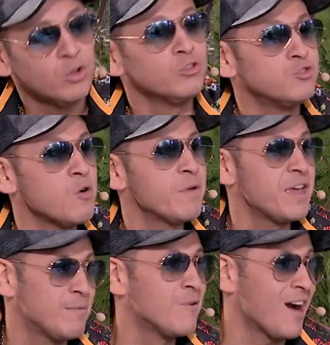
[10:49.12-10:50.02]
Yo me
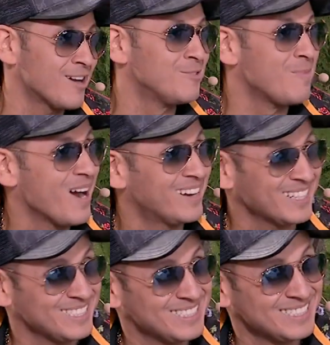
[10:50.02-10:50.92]
llamo Carlos
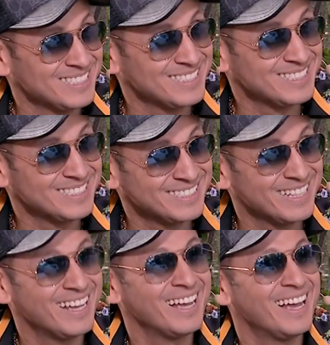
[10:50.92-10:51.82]
Manjarres. Me
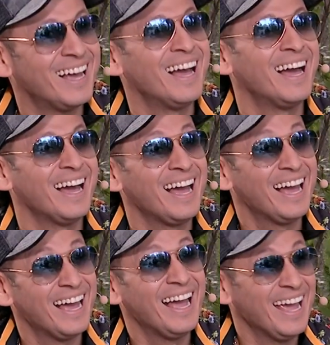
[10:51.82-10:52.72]
encanta el título, ¿eh?
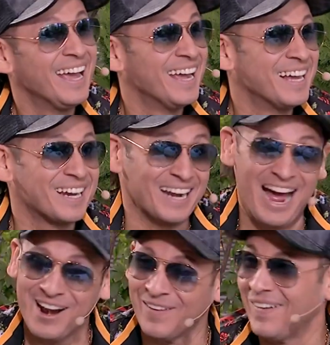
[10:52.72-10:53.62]
Me gusta.
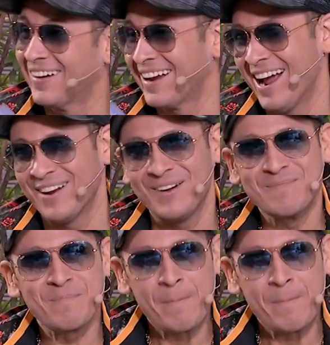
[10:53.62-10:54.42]
claro, claro.